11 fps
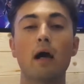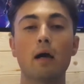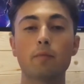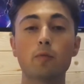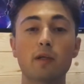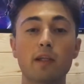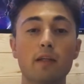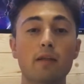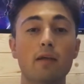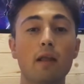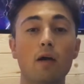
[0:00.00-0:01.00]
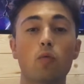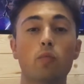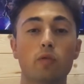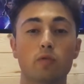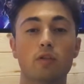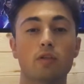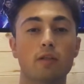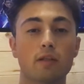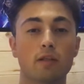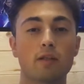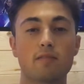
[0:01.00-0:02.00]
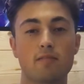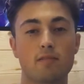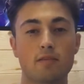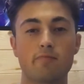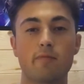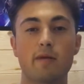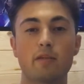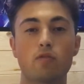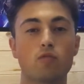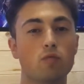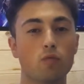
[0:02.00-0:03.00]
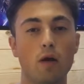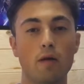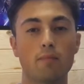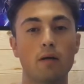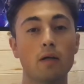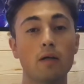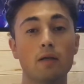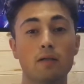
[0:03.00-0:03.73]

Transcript: a mio parere la community che si sta esprimendo sul web,